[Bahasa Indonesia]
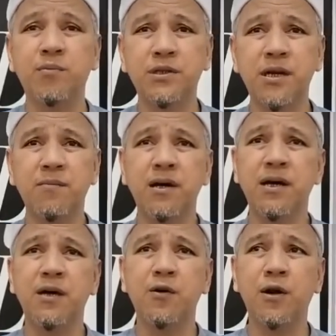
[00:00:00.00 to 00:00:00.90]

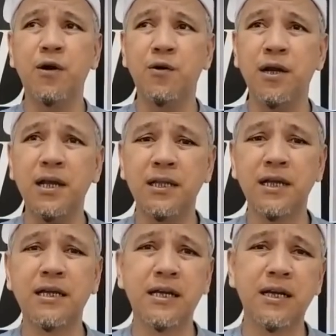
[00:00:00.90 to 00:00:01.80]
bersama orang-orang yang
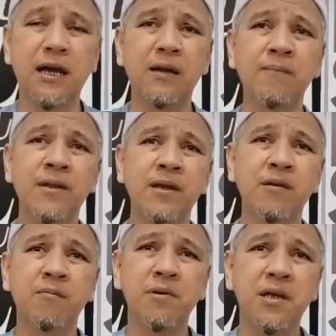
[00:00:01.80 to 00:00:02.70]
tak dikenal,
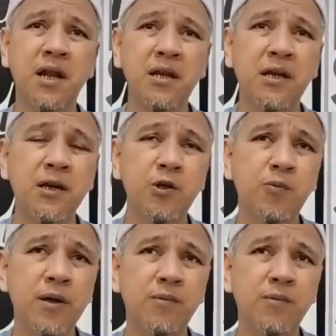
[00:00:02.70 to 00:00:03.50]
menjalani kehidupan